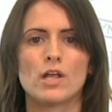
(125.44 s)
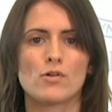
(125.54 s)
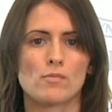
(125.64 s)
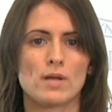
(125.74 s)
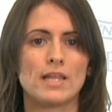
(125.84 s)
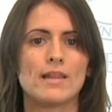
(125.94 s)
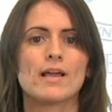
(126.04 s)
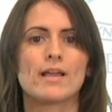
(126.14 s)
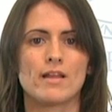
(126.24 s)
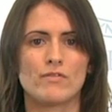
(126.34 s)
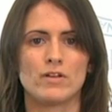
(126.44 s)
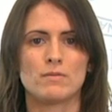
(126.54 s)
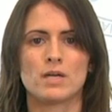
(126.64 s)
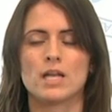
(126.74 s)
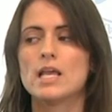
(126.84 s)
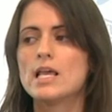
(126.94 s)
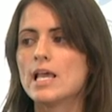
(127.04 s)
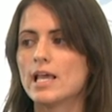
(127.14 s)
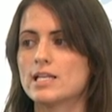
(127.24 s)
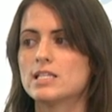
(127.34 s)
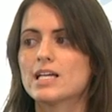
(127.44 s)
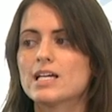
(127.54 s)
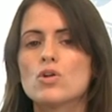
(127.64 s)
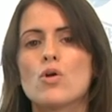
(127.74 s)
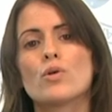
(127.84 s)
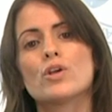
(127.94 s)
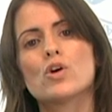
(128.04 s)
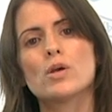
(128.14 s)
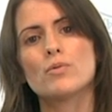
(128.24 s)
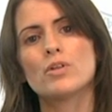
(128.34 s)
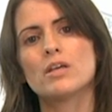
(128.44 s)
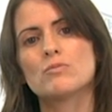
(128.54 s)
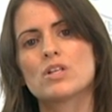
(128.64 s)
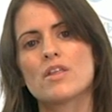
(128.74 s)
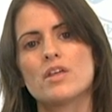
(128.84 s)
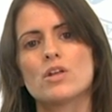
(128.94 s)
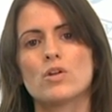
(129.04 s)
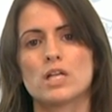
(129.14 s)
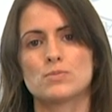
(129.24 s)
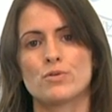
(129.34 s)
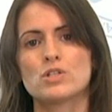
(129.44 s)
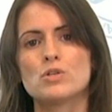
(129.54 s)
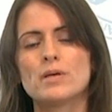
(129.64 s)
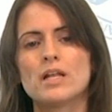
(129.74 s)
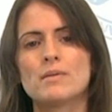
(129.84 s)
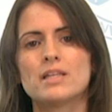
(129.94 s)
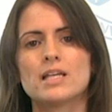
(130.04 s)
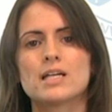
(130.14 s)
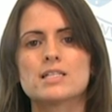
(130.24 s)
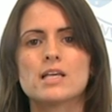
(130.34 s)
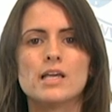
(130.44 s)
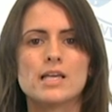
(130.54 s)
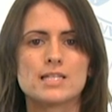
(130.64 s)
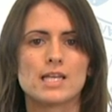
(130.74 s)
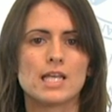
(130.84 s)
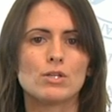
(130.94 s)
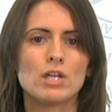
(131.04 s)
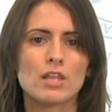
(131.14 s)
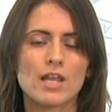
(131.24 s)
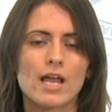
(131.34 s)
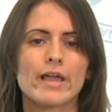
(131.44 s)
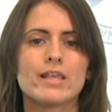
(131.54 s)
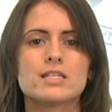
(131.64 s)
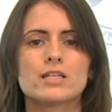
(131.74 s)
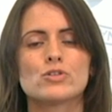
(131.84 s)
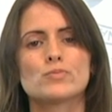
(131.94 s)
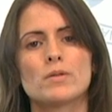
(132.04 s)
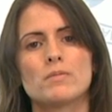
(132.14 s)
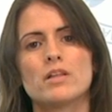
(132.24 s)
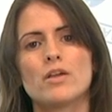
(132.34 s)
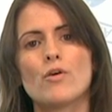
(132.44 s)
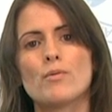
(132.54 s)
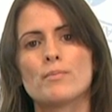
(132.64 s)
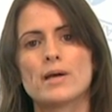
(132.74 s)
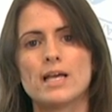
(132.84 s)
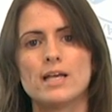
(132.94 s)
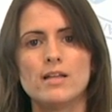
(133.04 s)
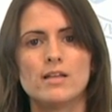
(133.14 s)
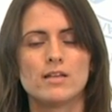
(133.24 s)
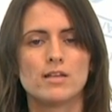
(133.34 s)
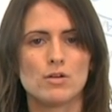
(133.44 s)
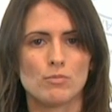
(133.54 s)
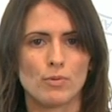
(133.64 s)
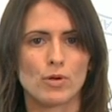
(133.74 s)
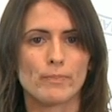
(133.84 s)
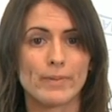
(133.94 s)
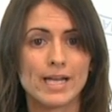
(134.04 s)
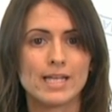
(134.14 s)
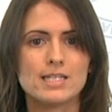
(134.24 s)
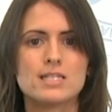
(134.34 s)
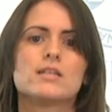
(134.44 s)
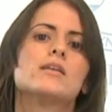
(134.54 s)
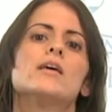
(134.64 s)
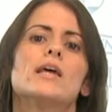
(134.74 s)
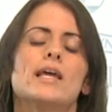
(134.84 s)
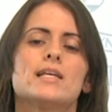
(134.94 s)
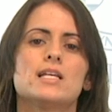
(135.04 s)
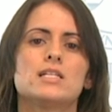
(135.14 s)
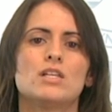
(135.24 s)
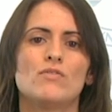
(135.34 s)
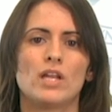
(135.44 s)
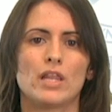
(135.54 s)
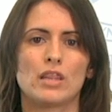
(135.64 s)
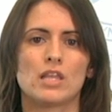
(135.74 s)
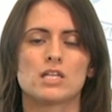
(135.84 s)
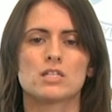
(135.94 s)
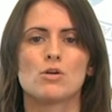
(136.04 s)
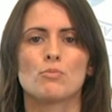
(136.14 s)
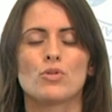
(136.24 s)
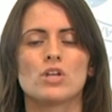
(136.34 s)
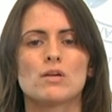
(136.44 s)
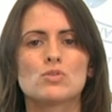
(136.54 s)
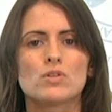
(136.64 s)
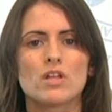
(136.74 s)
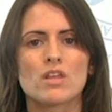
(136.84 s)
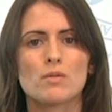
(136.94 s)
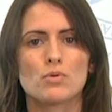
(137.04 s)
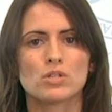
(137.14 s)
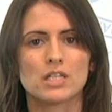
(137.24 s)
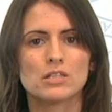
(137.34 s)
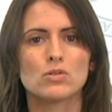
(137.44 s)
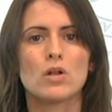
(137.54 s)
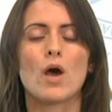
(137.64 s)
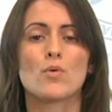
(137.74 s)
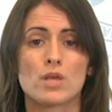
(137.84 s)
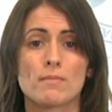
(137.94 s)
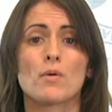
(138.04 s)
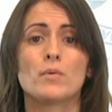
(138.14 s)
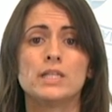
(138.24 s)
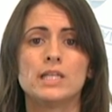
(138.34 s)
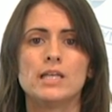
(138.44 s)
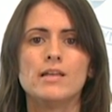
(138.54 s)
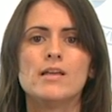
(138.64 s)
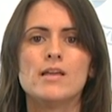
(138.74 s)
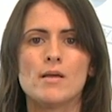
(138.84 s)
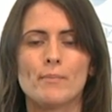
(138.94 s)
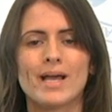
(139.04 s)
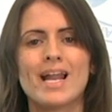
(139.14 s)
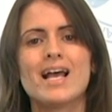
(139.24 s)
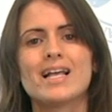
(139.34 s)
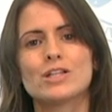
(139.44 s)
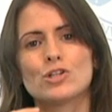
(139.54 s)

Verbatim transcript: de la normalidad, que era Freeman. En este caso lo único que podríamos hacer con las pruebas no paramétricas sería utilizar aquellas que nos permiten comparar por pares esas diferencias. Podríamos utilizar, por tanto, la Udeman-Whitney para